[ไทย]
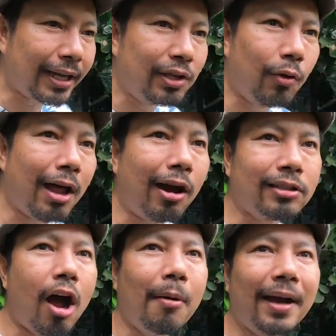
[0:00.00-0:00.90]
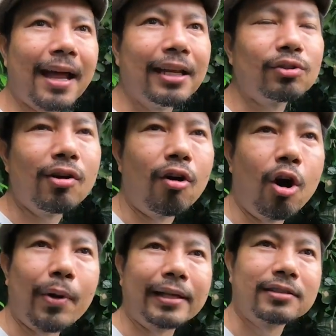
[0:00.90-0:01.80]
ธุรกิจอยู่ เราก็ช็อกเหมือนกันในช่วงโค
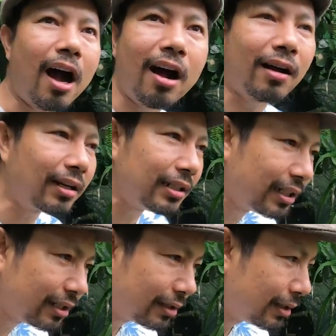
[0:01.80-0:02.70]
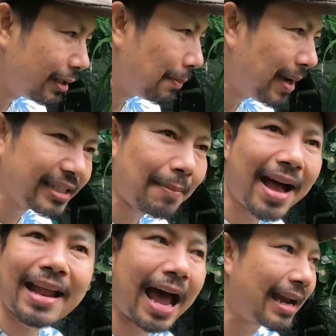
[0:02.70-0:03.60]
วิดช็อกก็คือ ไม่สา
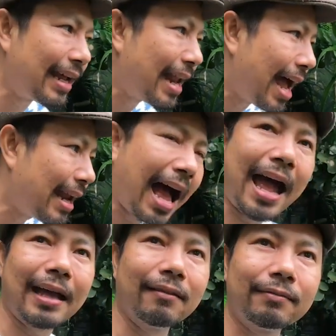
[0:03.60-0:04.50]
มารถหาไรายได้ได้